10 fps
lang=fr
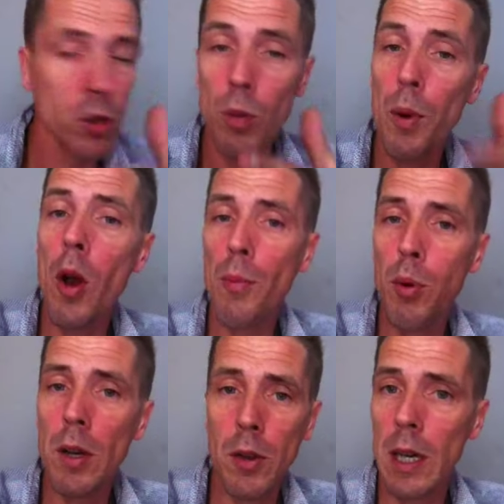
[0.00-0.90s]
de Pôle
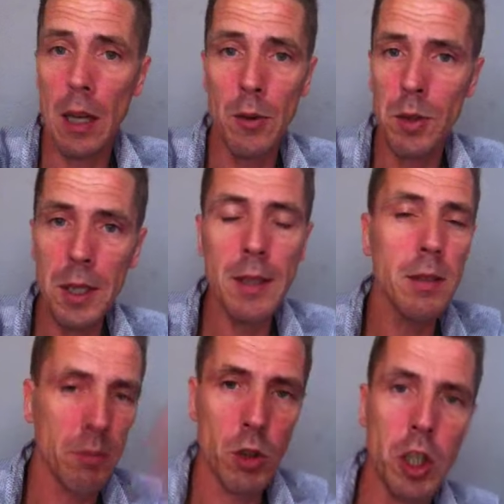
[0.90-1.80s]
emploi de gare de
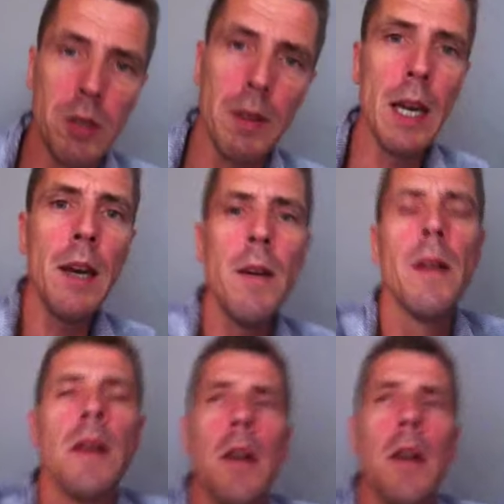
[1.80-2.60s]
Nice, j'y vais.